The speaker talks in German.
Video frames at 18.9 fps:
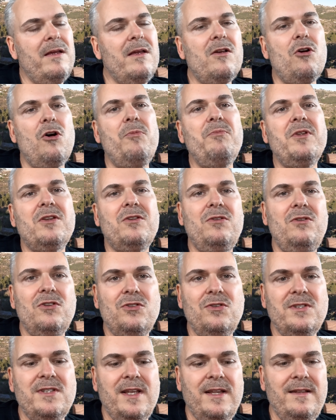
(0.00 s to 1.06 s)
Kommt natürlich
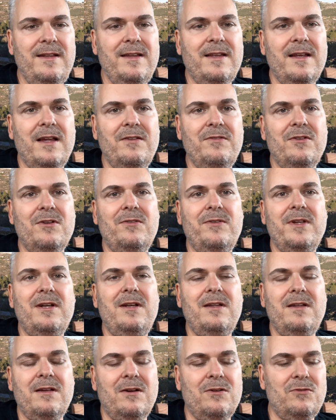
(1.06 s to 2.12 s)
schlussendlich einfach
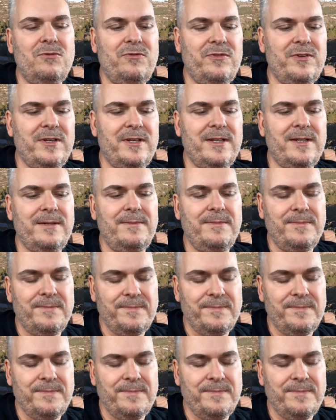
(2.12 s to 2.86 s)
wirklich auf, äh,